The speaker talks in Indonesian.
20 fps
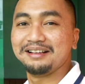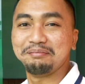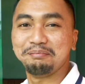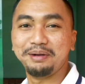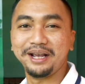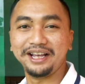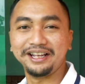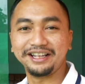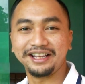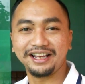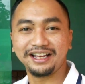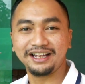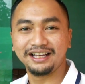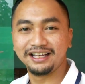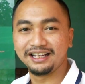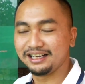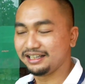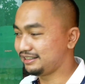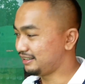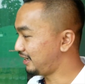Bay-nya.
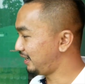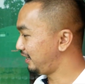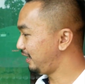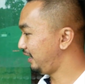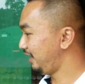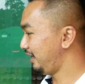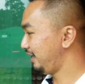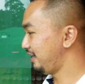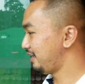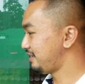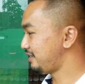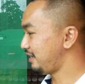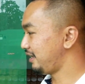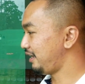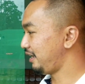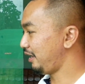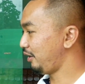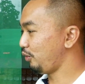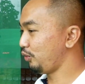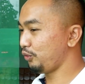Jadi di
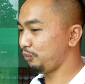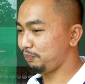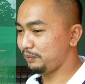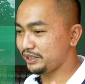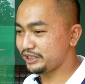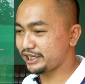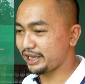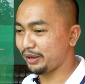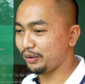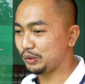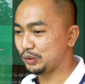sini bisa